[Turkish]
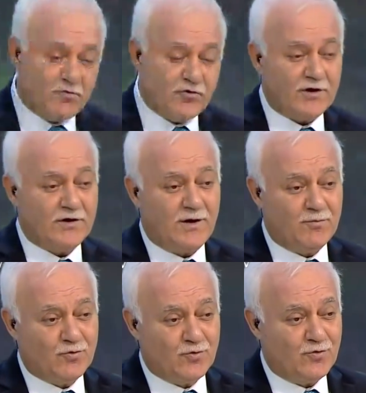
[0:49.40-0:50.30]
Yüce Allah'a
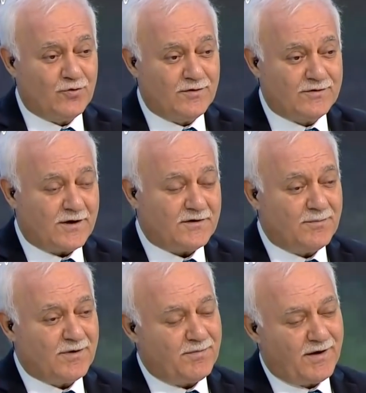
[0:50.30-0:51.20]
bunu
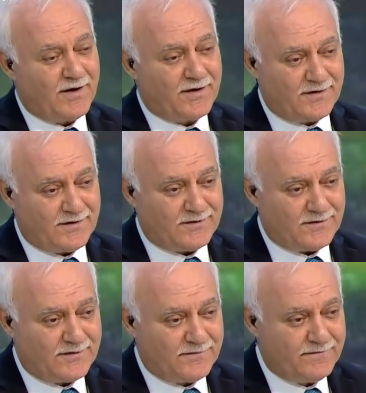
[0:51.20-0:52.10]
takdim etmeye gayret
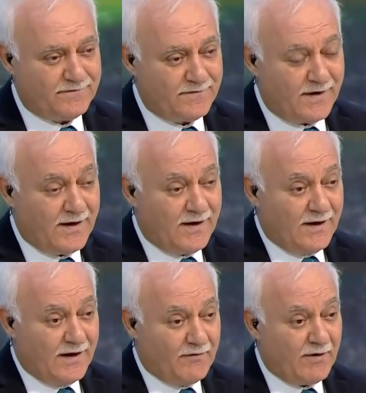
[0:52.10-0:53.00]
ettik.
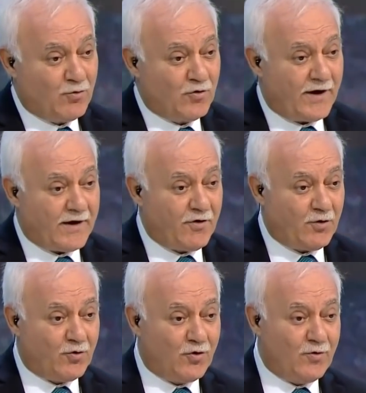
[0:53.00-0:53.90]
Efendim bugün Arefe
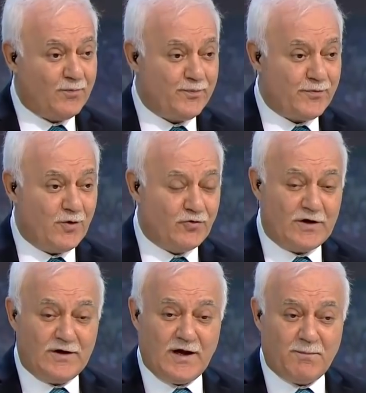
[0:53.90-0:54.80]
günü.
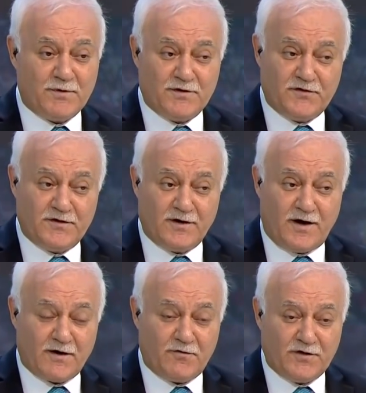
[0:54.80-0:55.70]
Öncelikle hepinizin
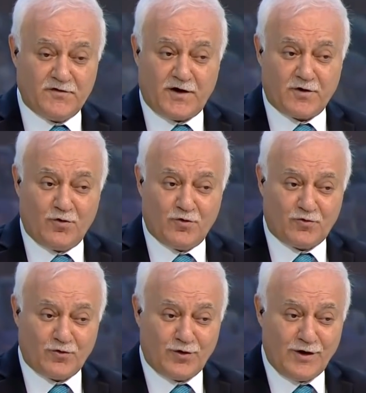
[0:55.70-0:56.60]
Arefeniz hayırlı
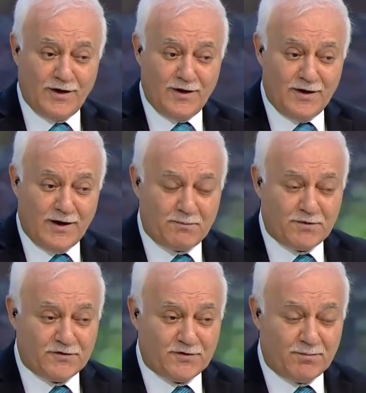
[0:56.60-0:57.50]
olsun.
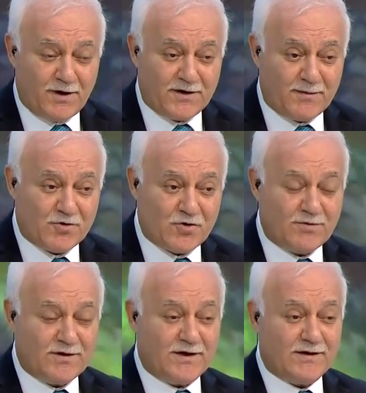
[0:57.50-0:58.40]
Hepinizin bayramı
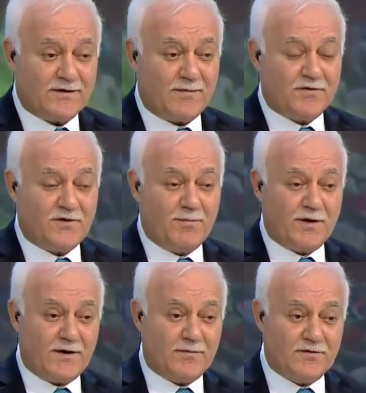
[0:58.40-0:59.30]
şimdiden Ramazan
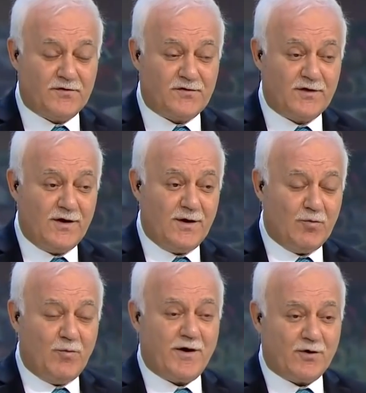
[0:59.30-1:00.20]
bayramınız
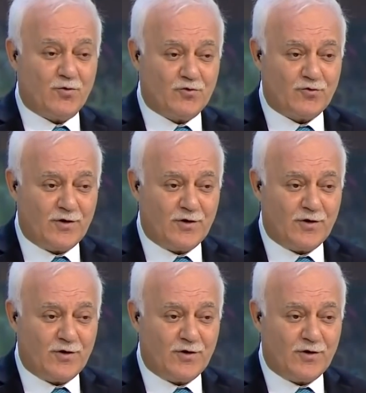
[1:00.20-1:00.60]
mübarek olsun.